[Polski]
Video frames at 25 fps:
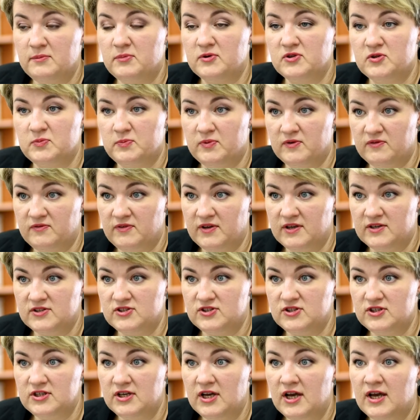
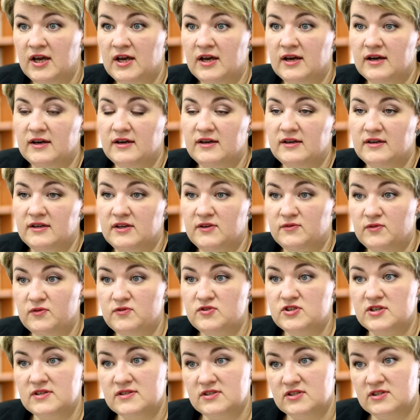podpowiedzi e, i
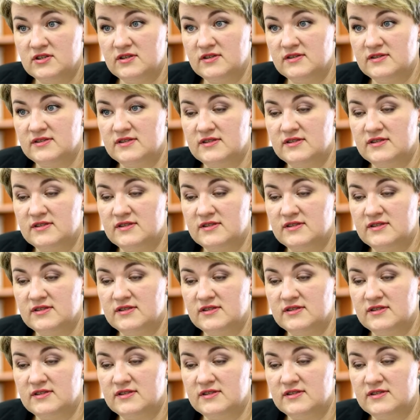wówczas